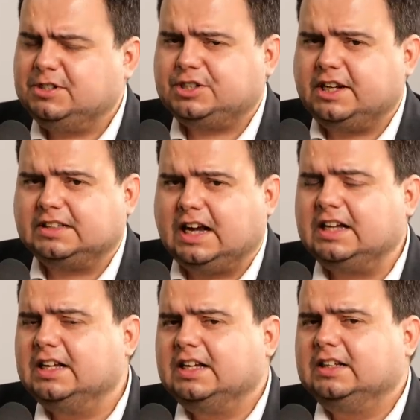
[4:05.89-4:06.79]
Myślę, że jak na
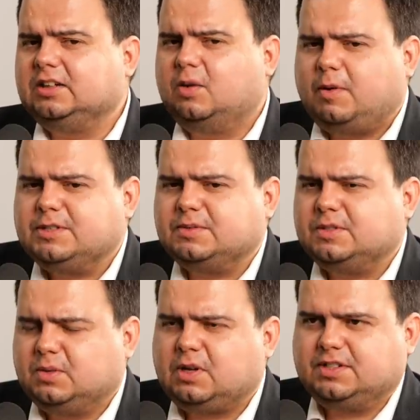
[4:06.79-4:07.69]
obecną
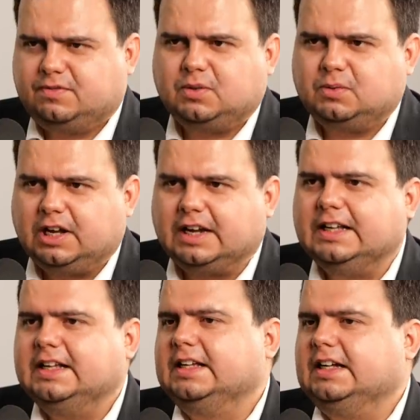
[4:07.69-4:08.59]
sytuację w ogóle,
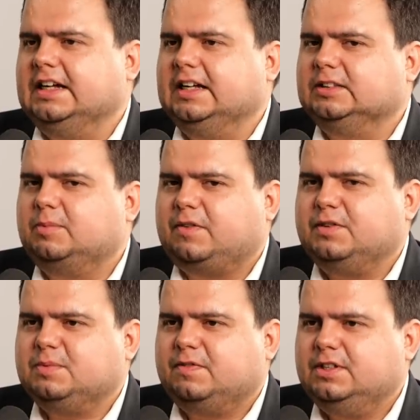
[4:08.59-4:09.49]
to
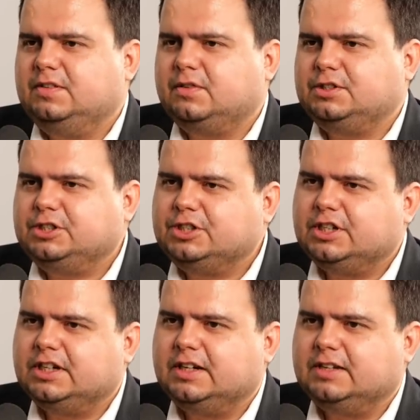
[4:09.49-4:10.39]
Prawo i Sprawiedliwość
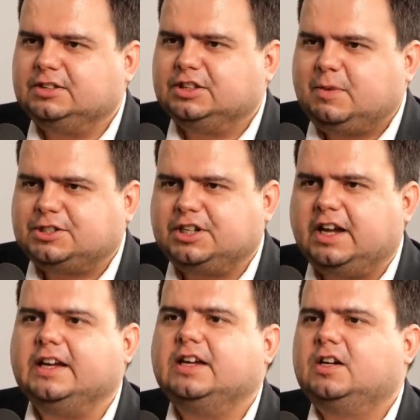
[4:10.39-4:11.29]
trzyma
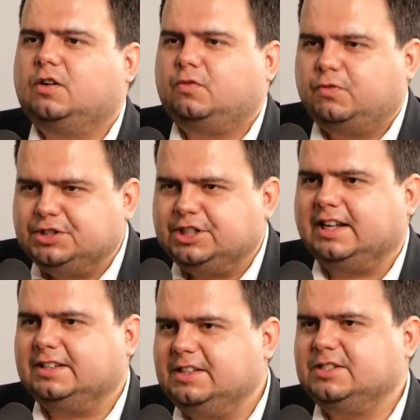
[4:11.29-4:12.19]
się w
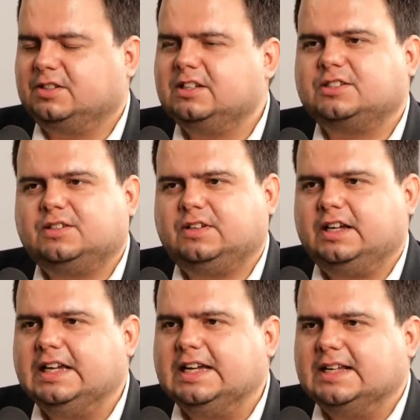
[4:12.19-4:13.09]
średniej
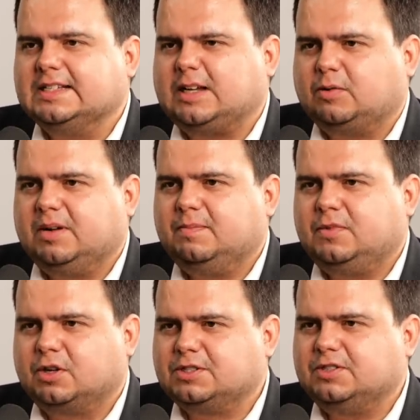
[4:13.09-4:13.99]
sondażowej całkiem
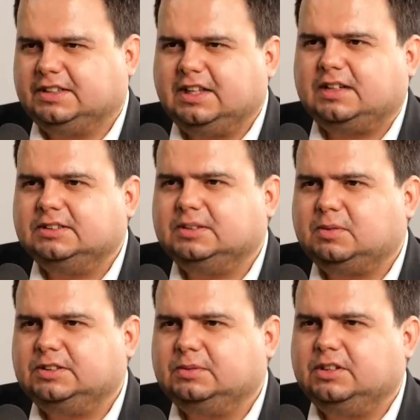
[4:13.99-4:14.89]
mocno. Jak na
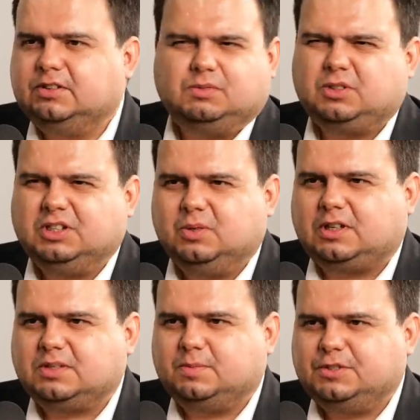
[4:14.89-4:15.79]
sytuację, w której już od
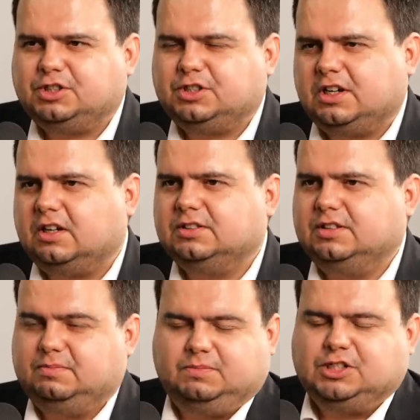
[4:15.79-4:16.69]
kilkunastu przecież
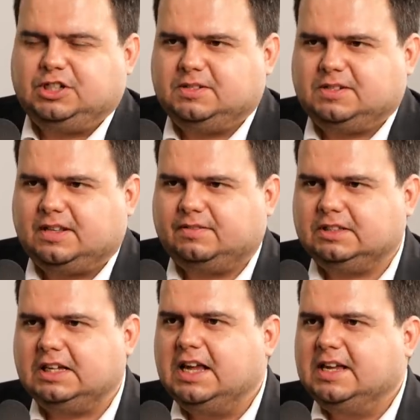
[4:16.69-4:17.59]
tygodni, miesięcy
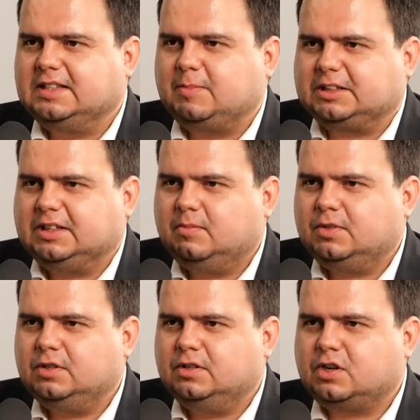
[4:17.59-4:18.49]
nawet
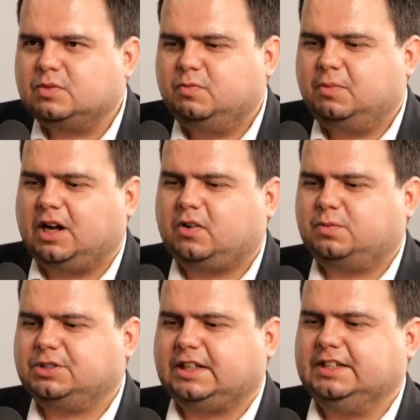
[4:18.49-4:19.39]
tematem y, rozmów
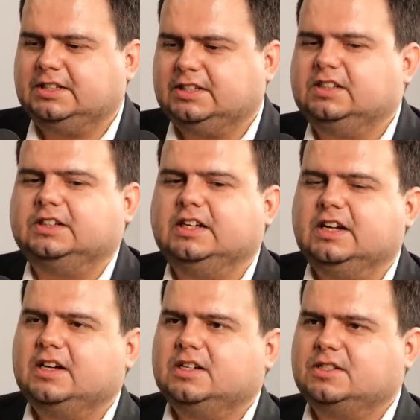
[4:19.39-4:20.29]
Polaków przy takich y,
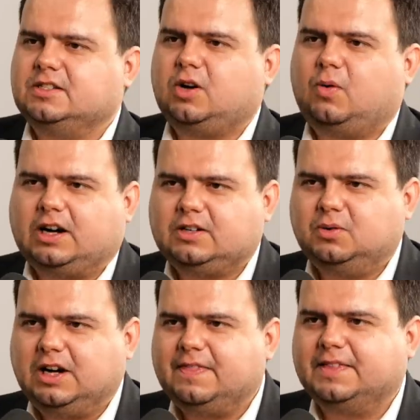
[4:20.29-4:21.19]
stołach
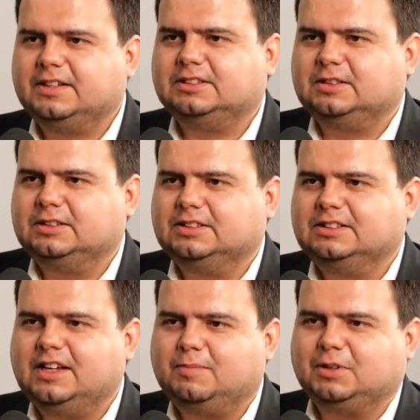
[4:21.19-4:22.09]
kuchennych, y,
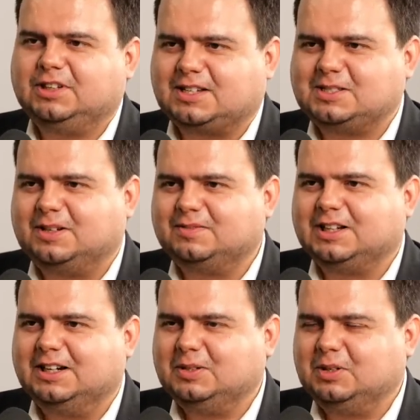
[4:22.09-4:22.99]
nie
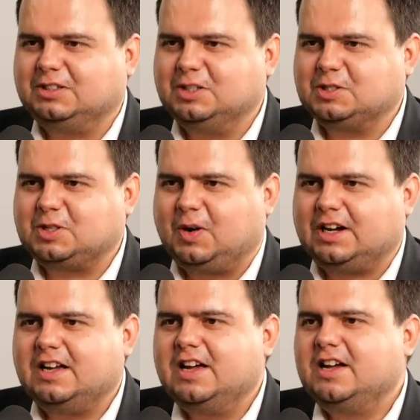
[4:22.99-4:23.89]
podcastowych, ale kuchennych
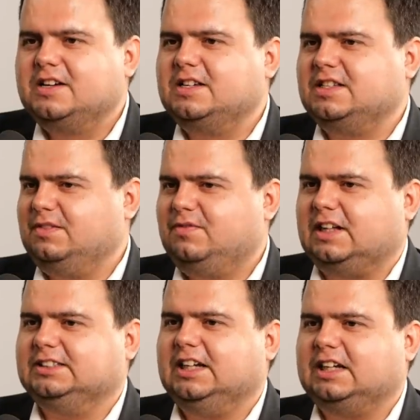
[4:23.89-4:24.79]
stołach jest
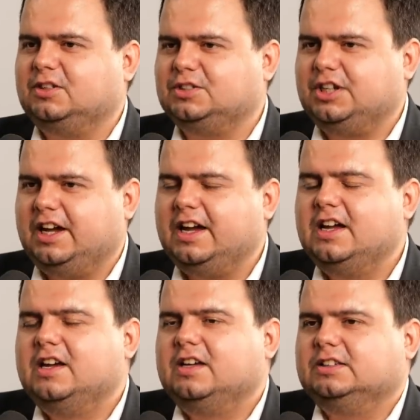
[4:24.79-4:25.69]
inflacja, to, że
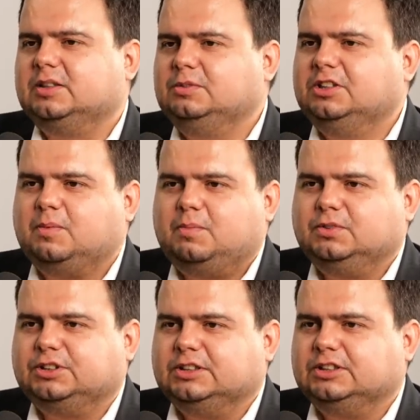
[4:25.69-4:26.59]
są niedo,
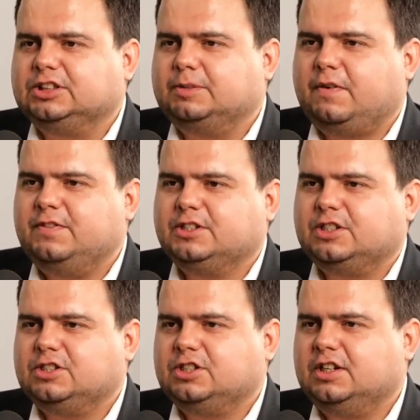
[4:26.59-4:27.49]
że pewnych
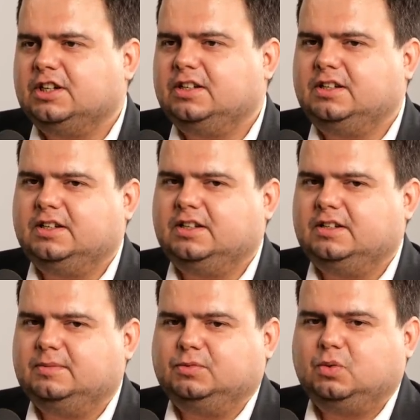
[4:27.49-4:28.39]
rzeczy
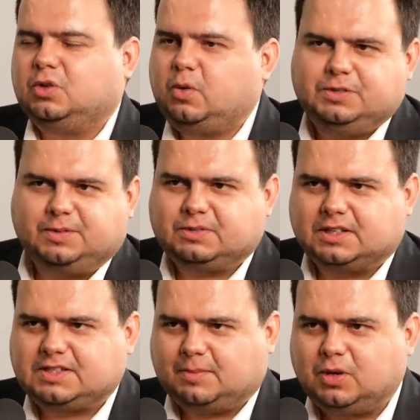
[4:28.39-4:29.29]
trudno kupić, na
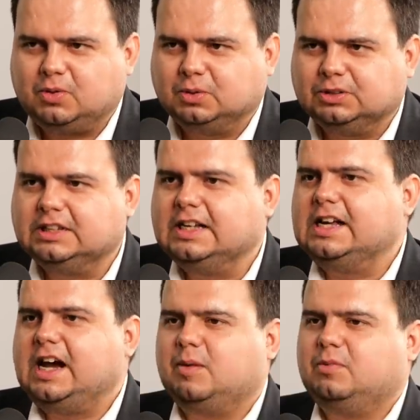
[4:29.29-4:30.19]
przykład samochód,
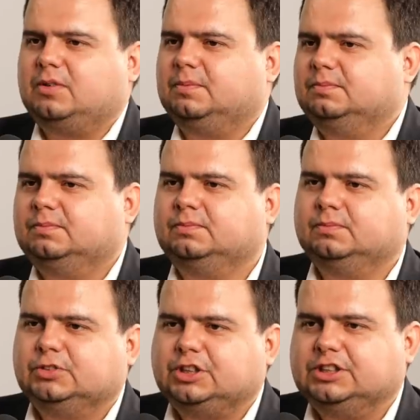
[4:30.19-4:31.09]
albo
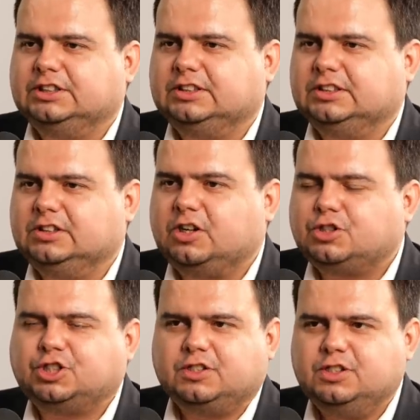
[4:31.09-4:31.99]
mm, coś jest
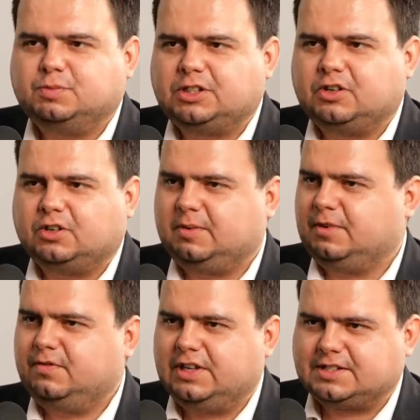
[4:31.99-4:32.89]
droższe niż przed
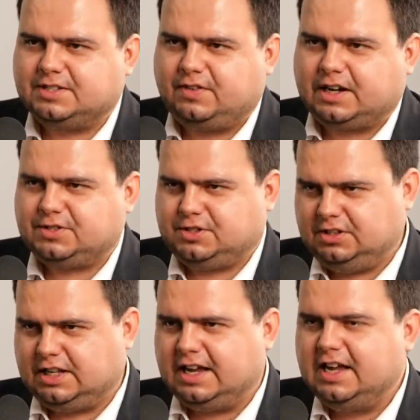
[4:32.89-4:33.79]
rokiem, wyjazdy
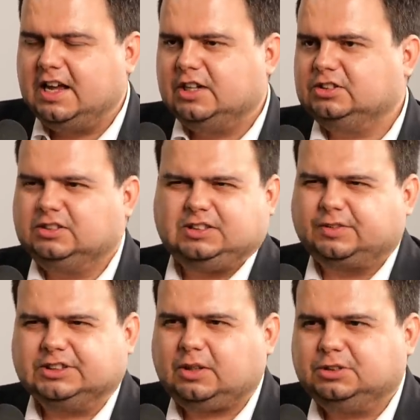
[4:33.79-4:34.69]
wakacyjne, to
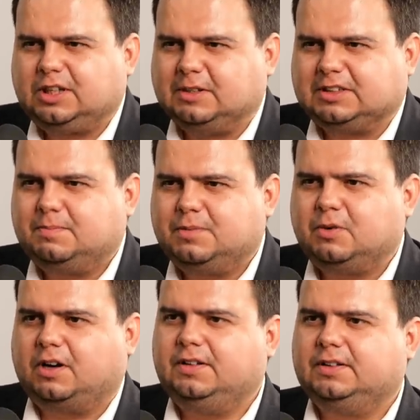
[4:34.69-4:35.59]
wszystko już tematem Ludzie
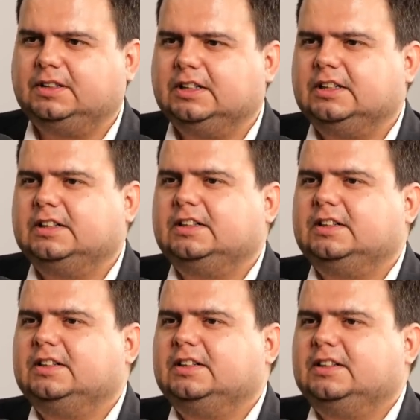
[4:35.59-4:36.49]
było. Ludzie w kolejkach po
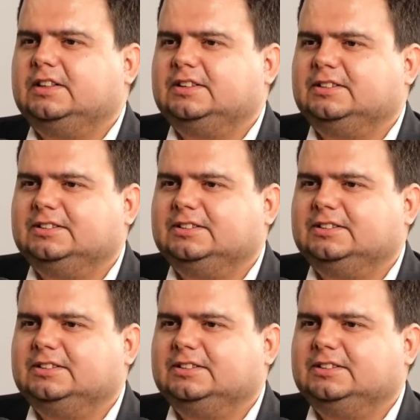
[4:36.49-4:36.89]
Mercedesy.